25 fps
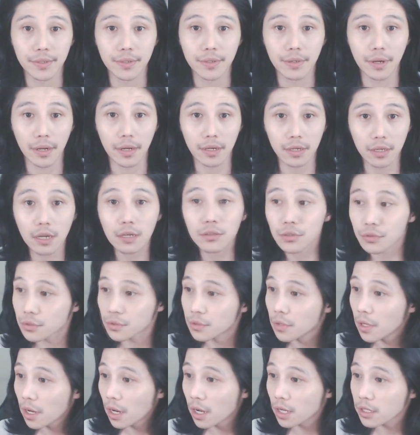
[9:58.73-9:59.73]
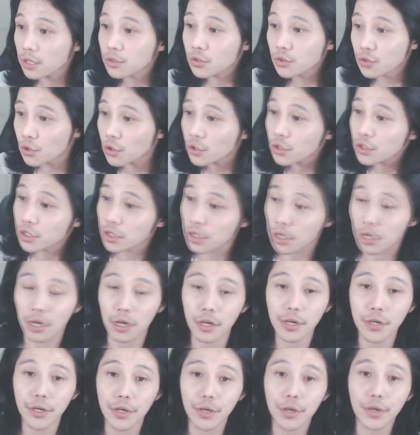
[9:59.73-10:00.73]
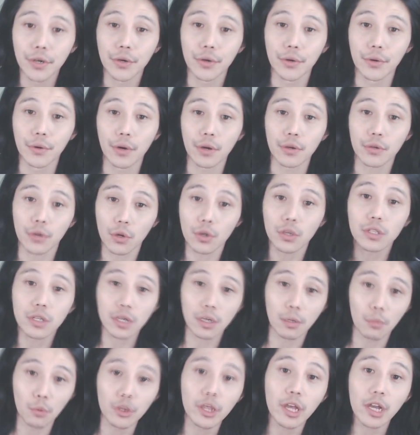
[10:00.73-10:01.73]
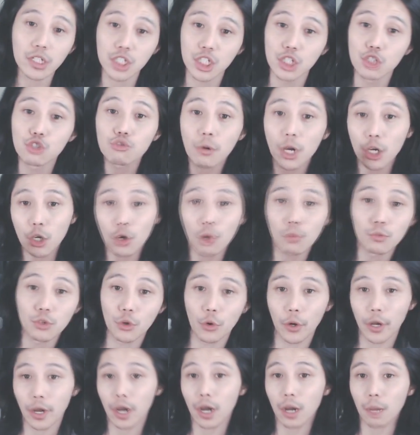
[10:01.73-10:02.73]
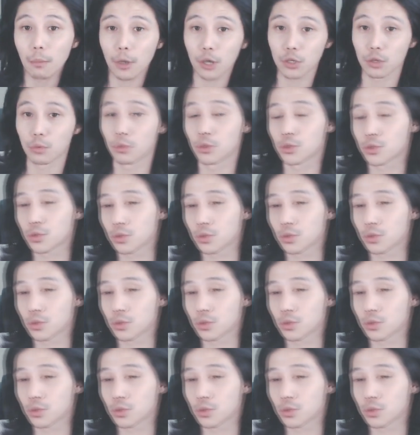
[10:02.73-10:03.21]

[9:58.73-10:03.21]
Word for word: 아, 1학년 한 학년 형이니까 어, 형이니까 뭐 내가 질 수밖에 없는 거야. 막 이러면서.